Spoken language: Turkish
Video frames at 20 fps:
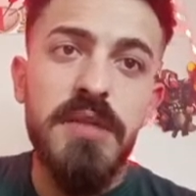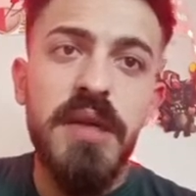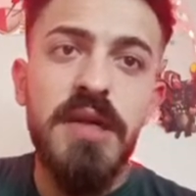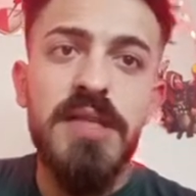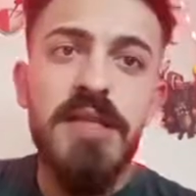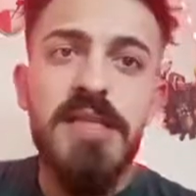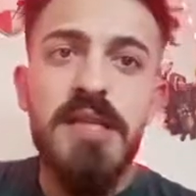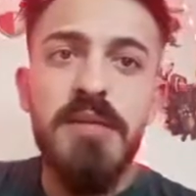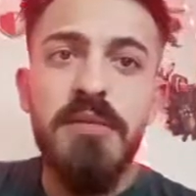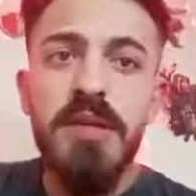
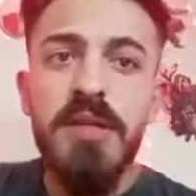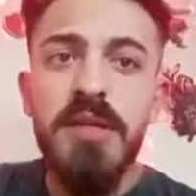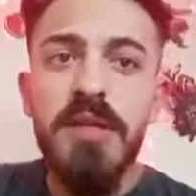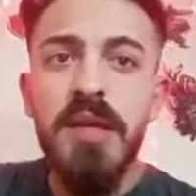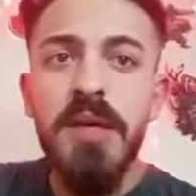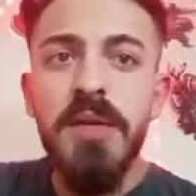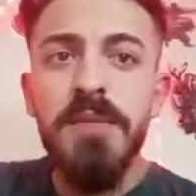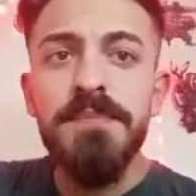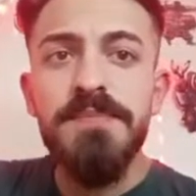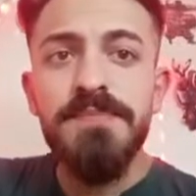Aynı
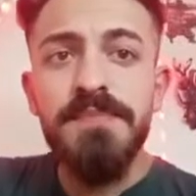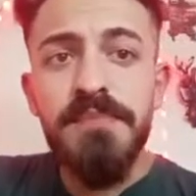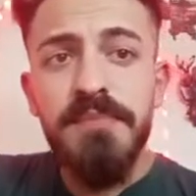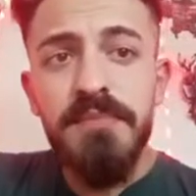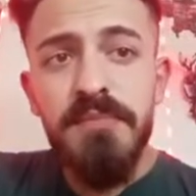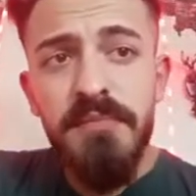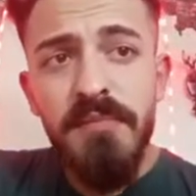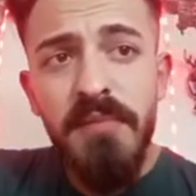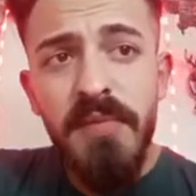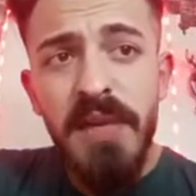zamanda
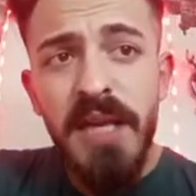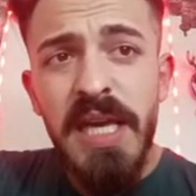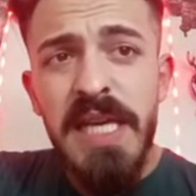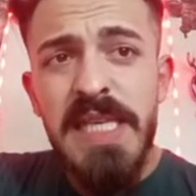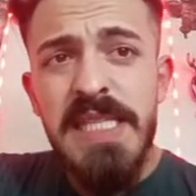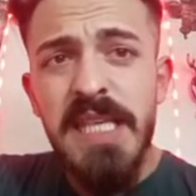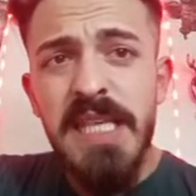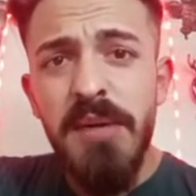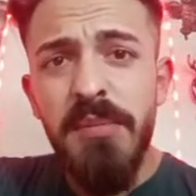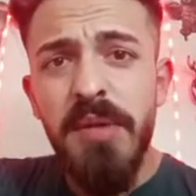
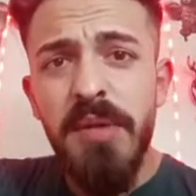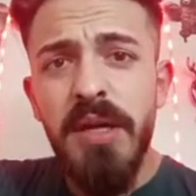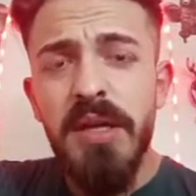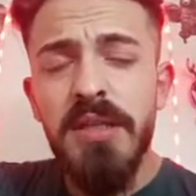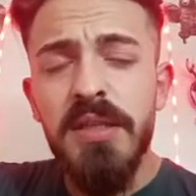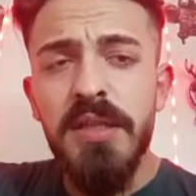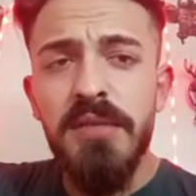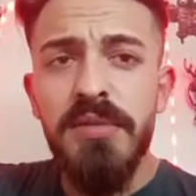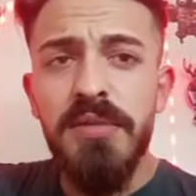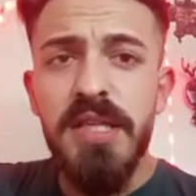hesabım
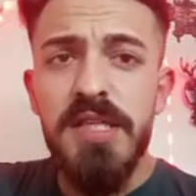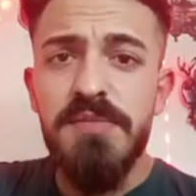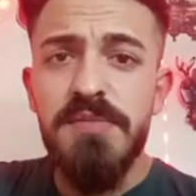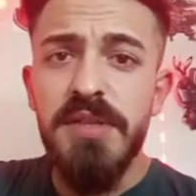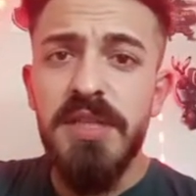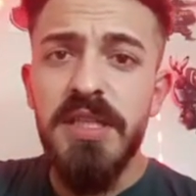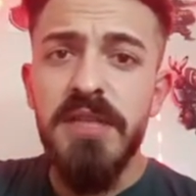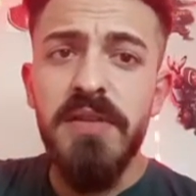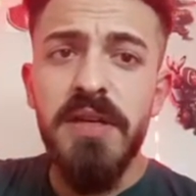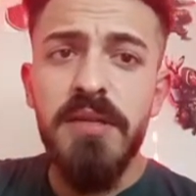hakkında biraz
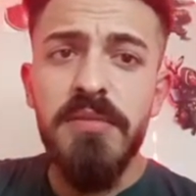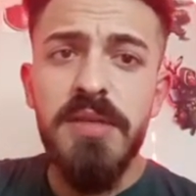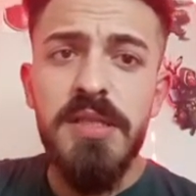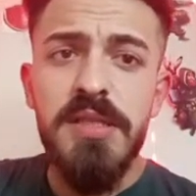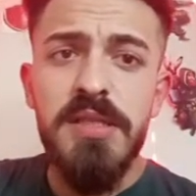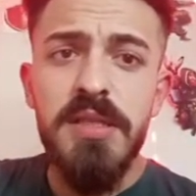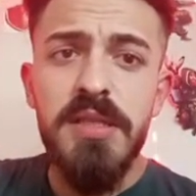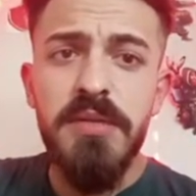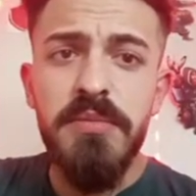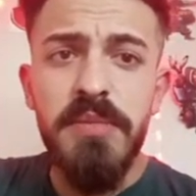bilgi vermek
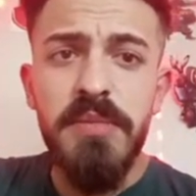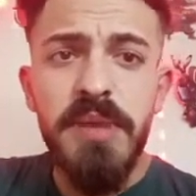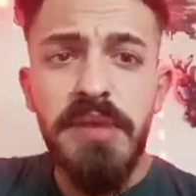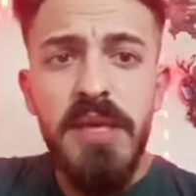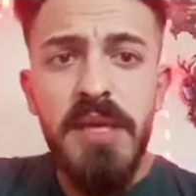istedim.